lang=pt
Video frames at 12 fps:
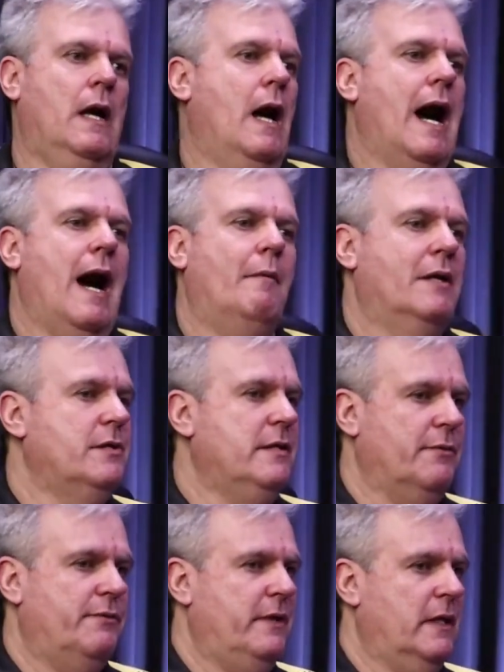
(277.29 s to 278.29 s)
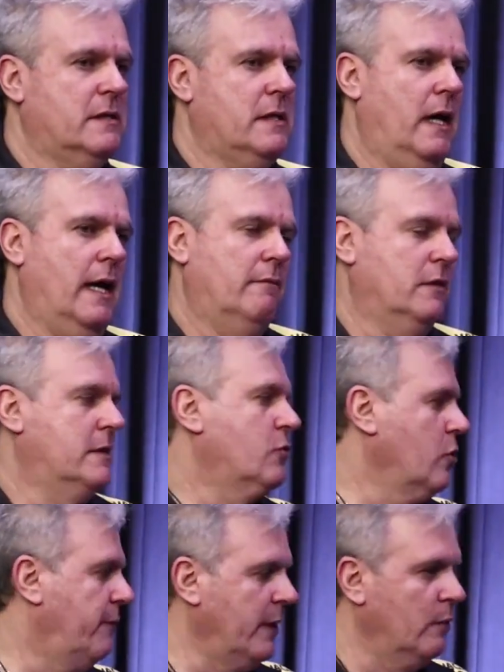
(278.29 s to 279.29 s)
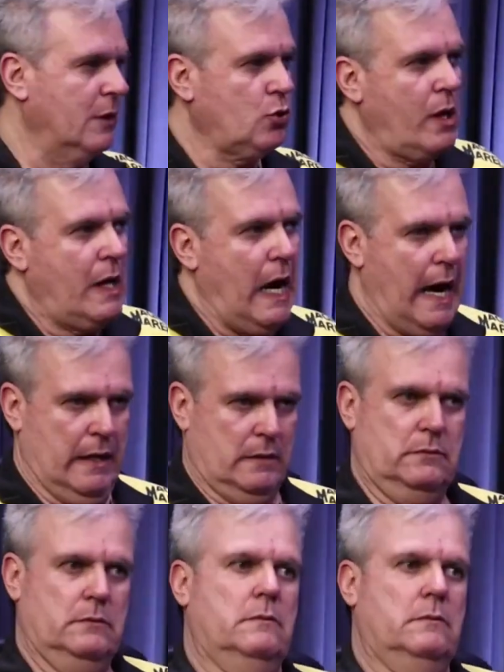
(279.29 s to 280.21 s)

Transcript: arma de defesa é você sofreu uma tocaia.